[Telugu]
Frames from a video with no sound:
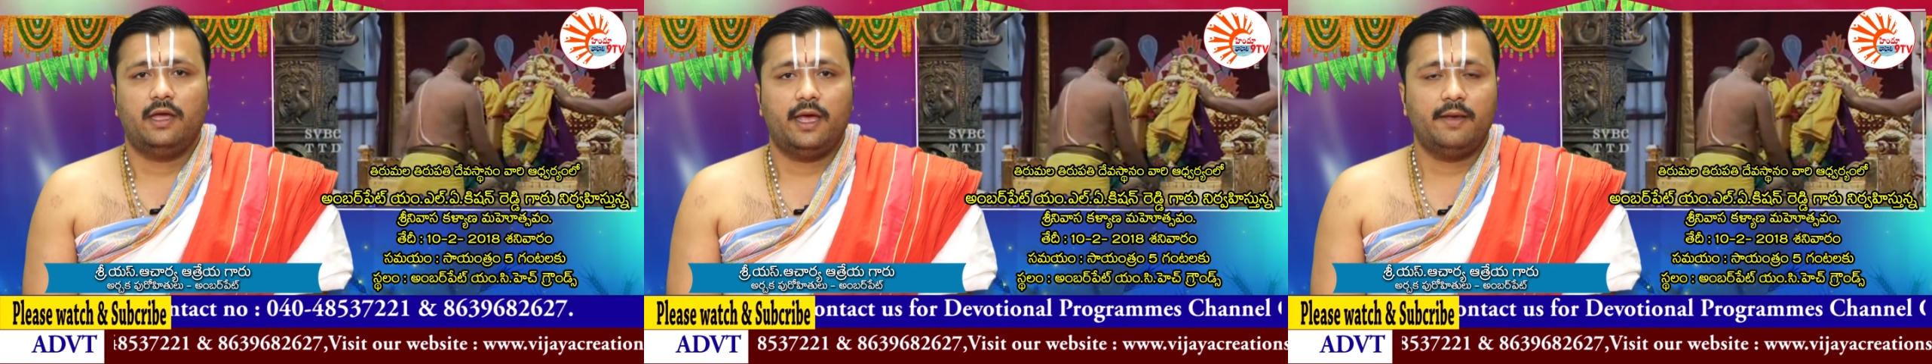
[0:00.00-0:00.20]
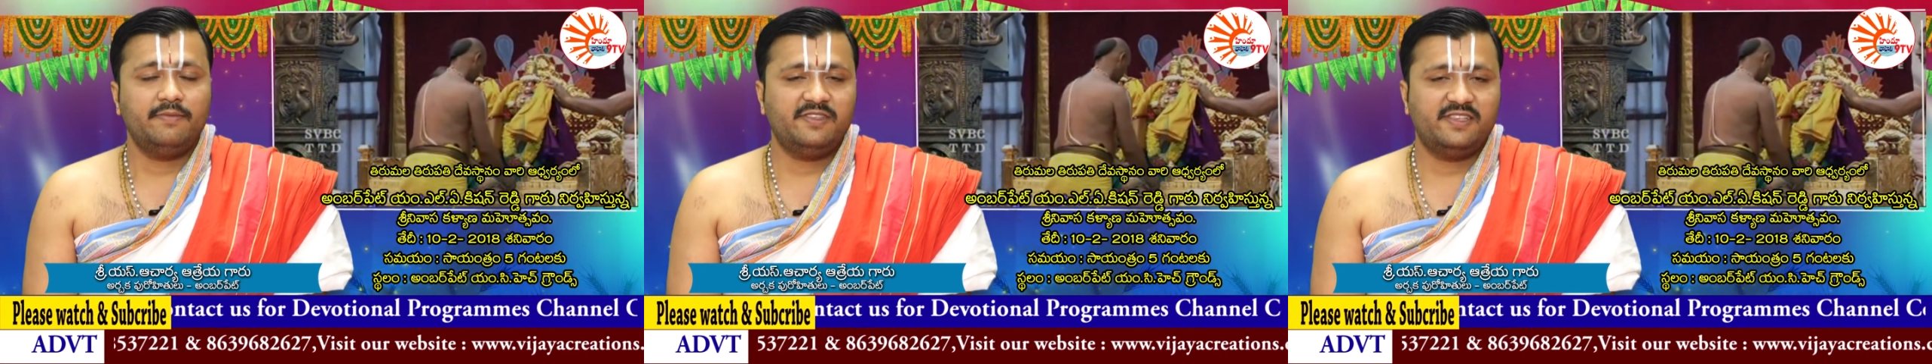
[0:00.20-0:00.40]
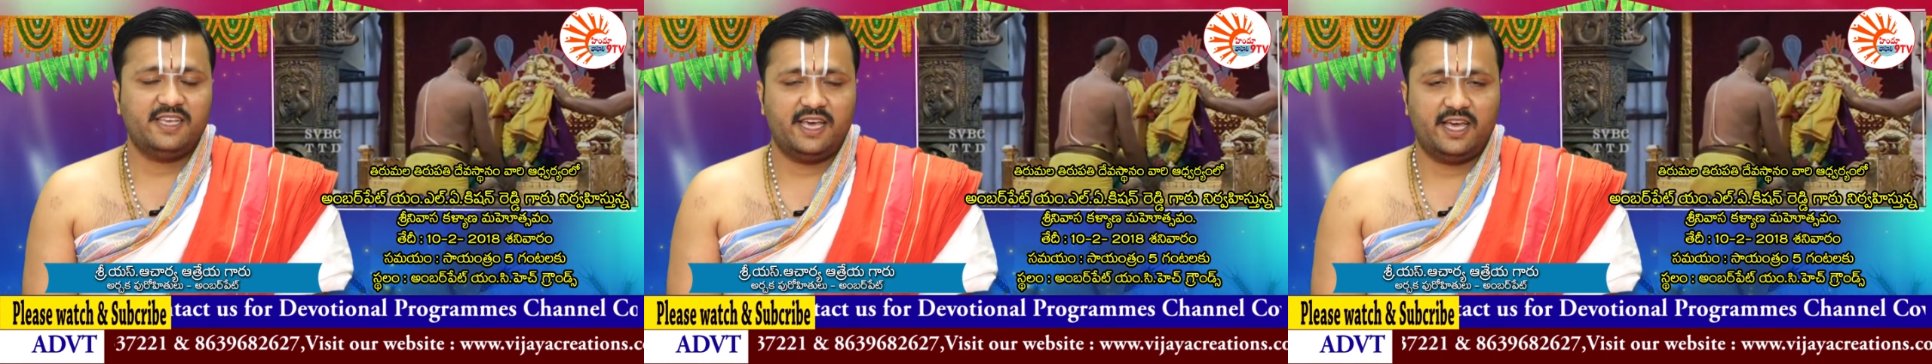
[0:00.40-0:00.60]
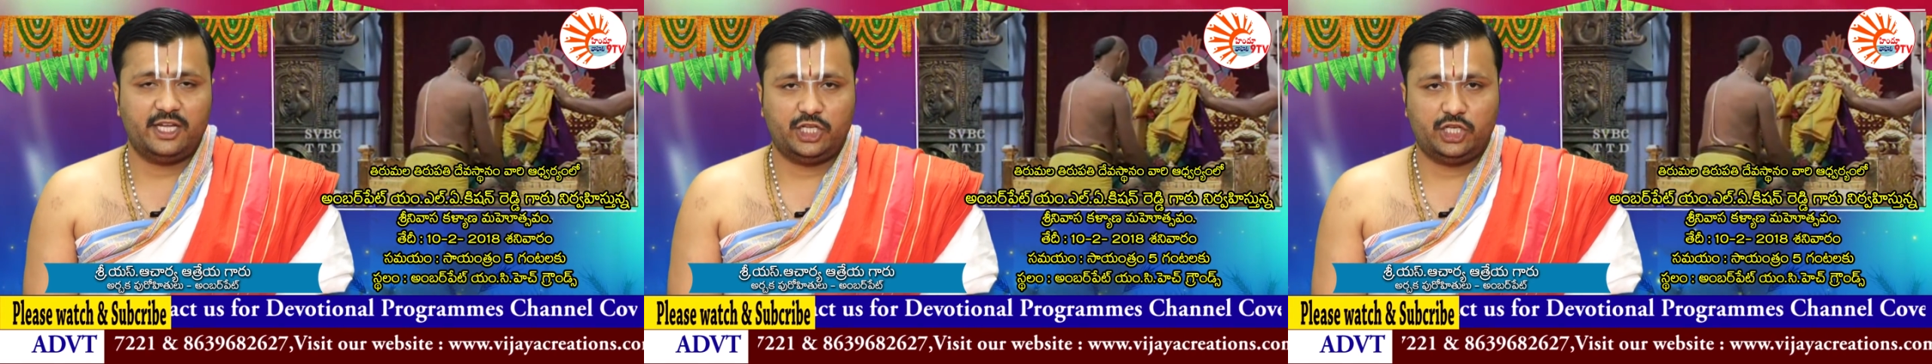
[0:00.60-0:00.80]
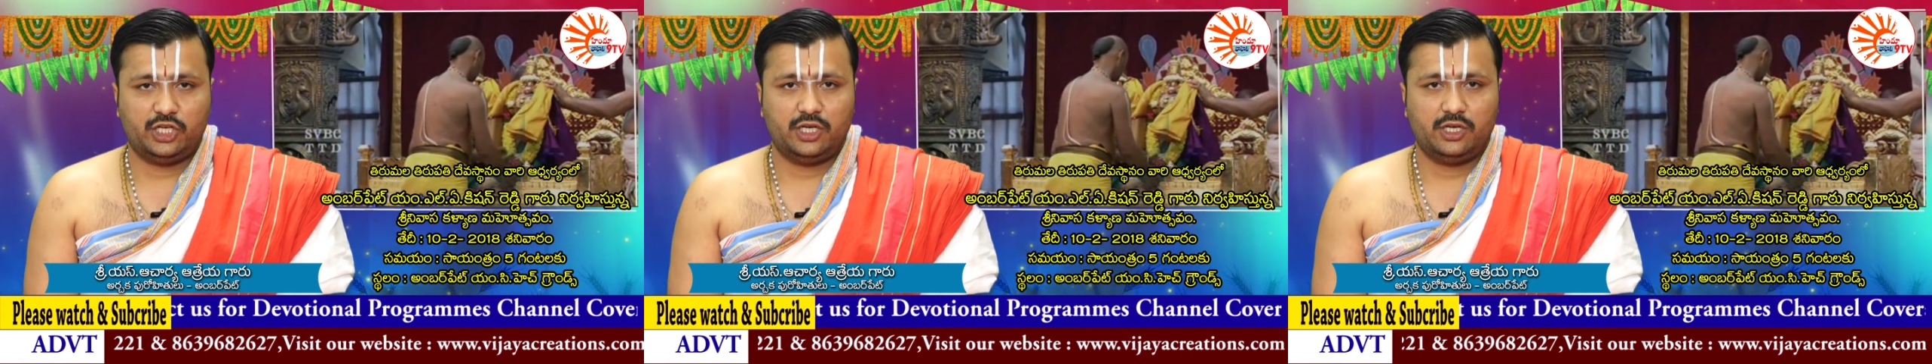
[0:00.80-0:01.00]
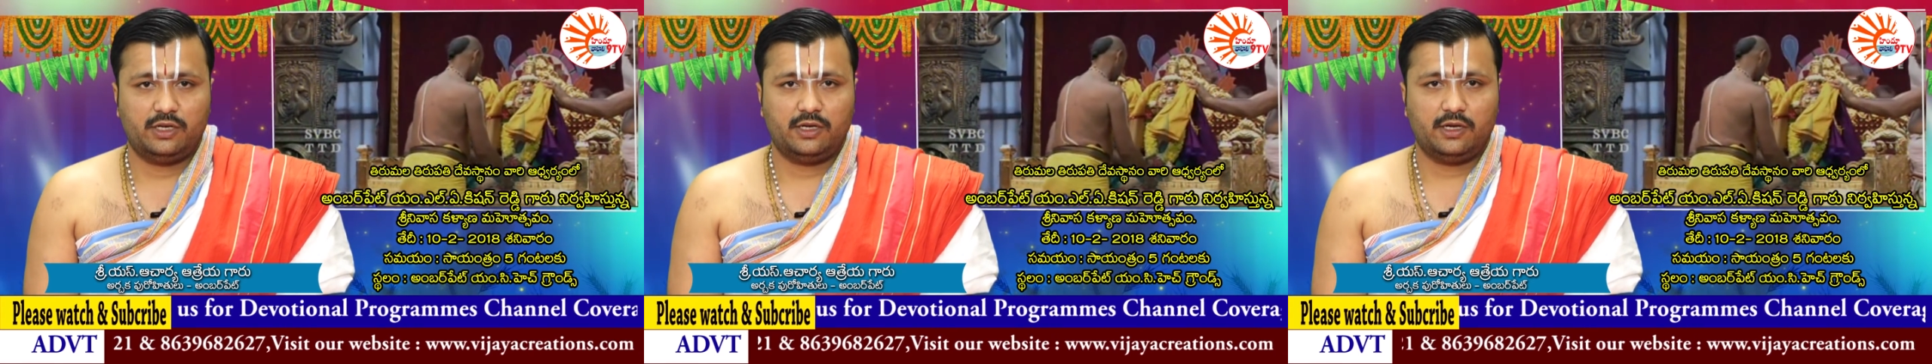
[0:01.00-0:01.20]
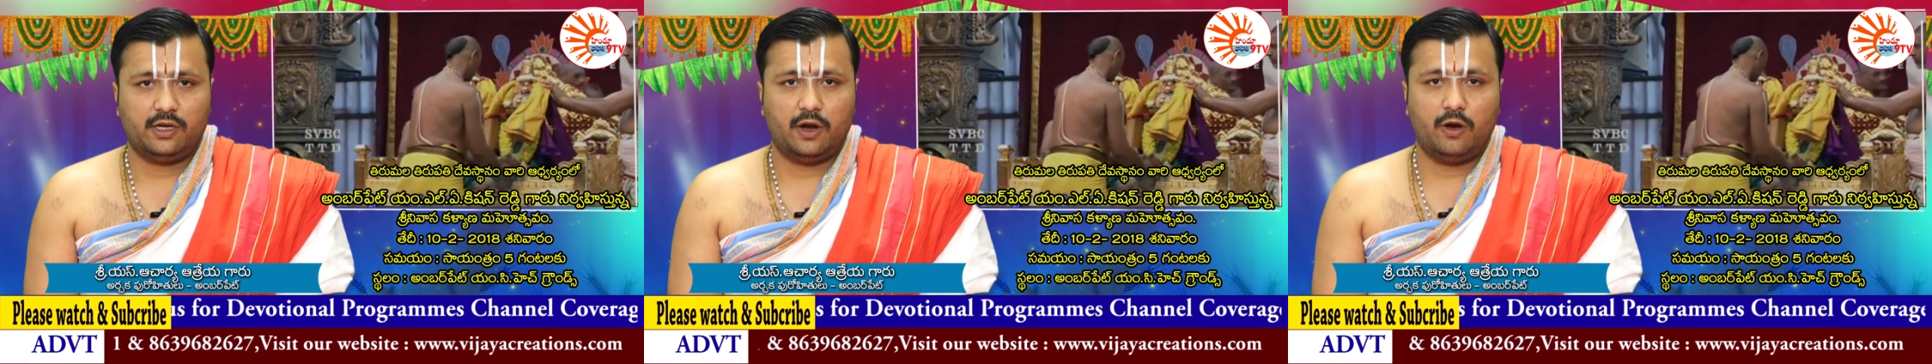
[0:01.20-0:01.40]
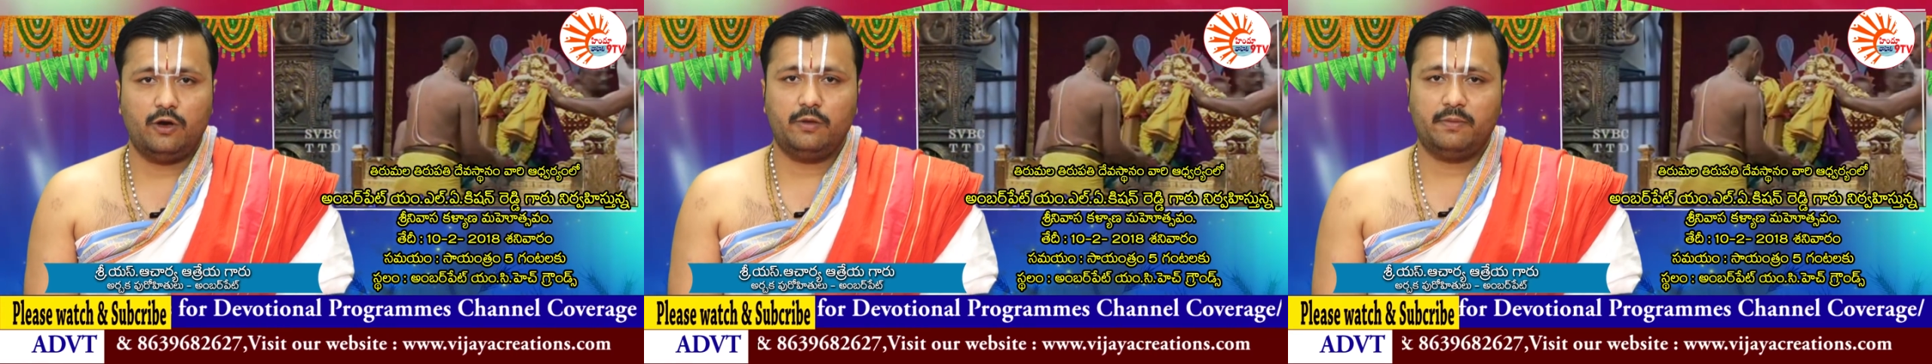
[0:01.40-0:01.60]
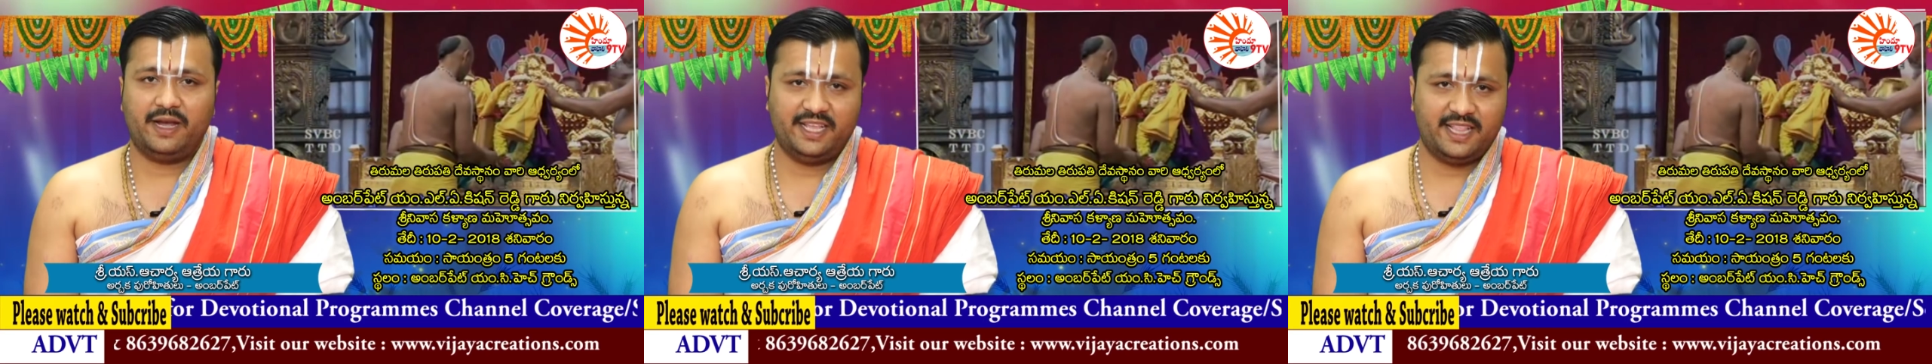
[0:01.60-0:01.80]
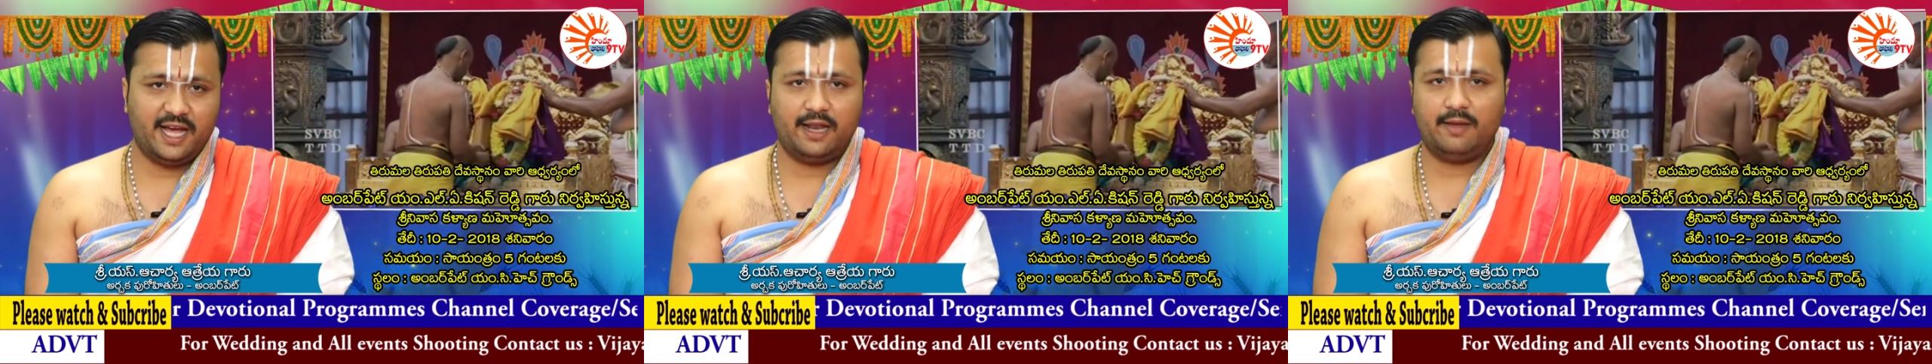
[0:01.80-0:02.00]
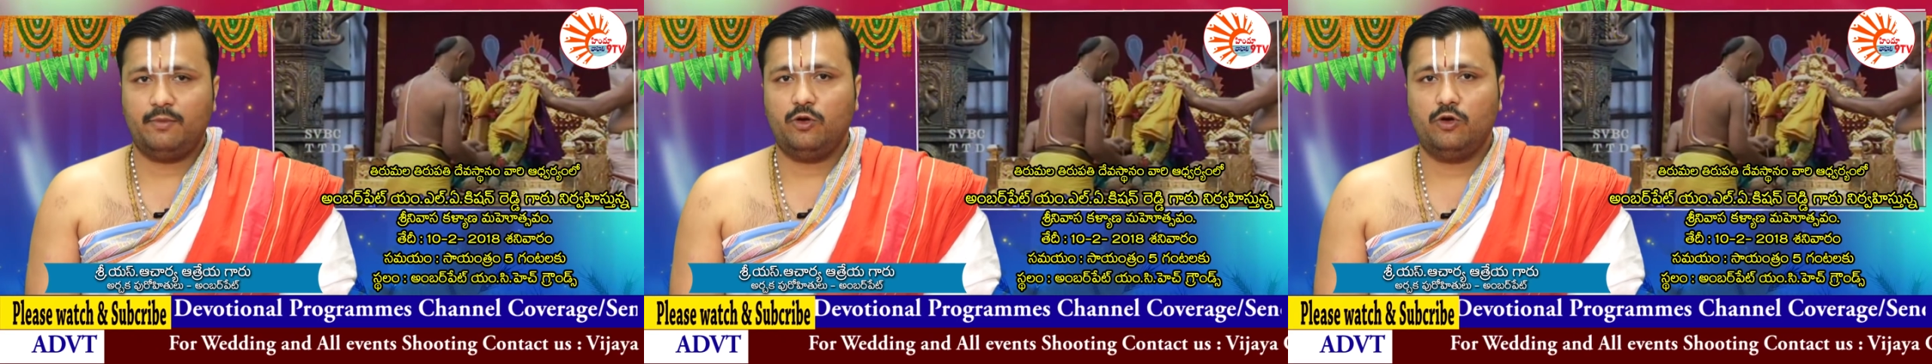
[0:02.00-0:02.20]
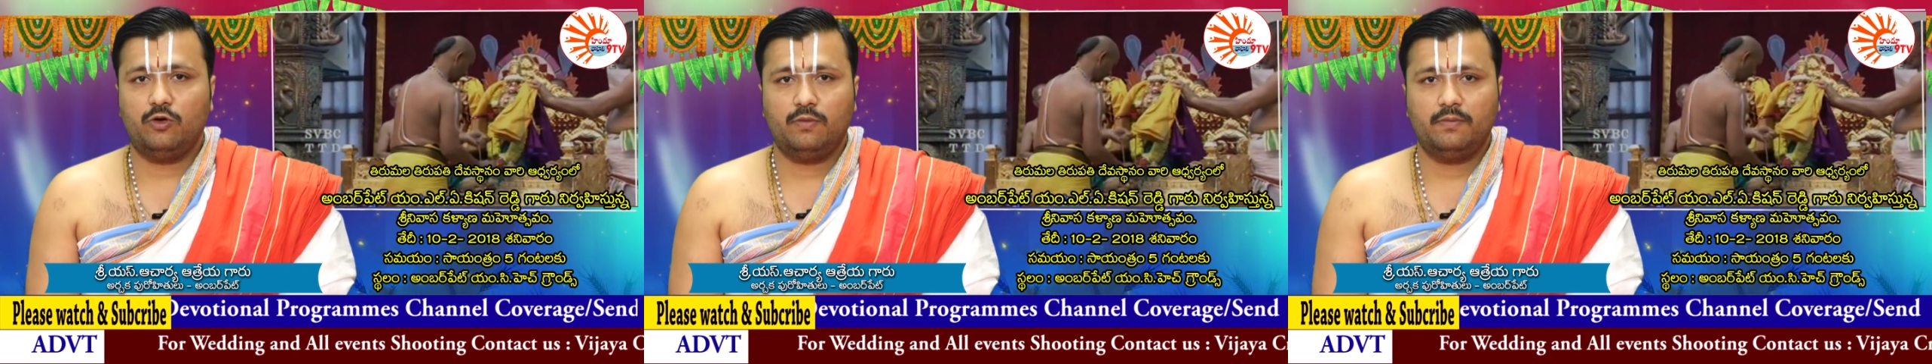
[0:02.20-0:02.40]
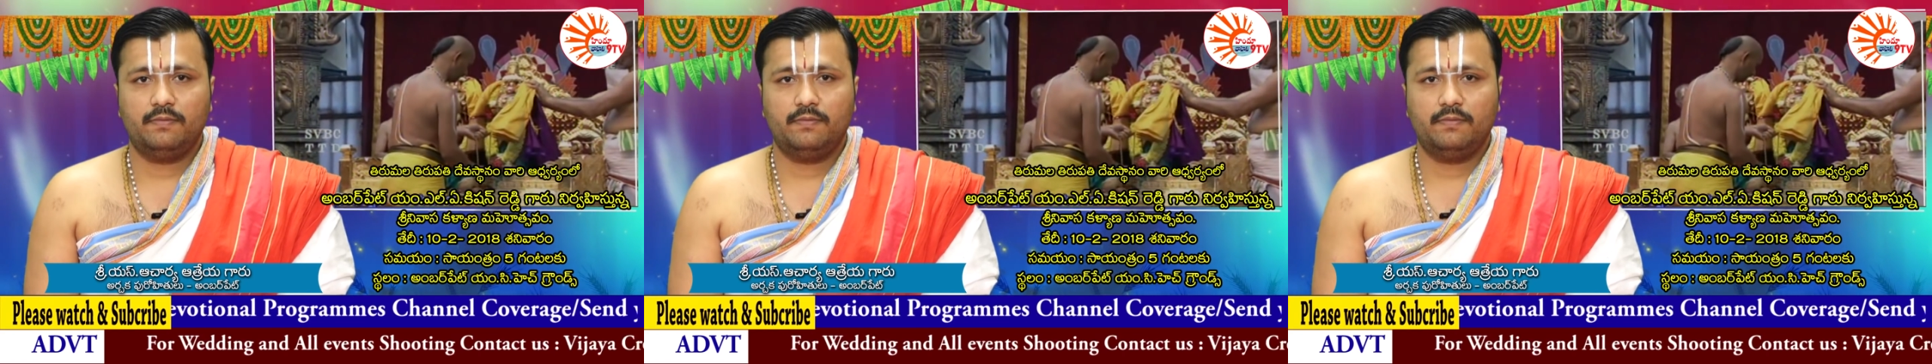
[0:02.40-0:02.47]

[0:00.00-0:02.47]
ఎంసీహెచ్ గ్రౌండ్ మైదానంలో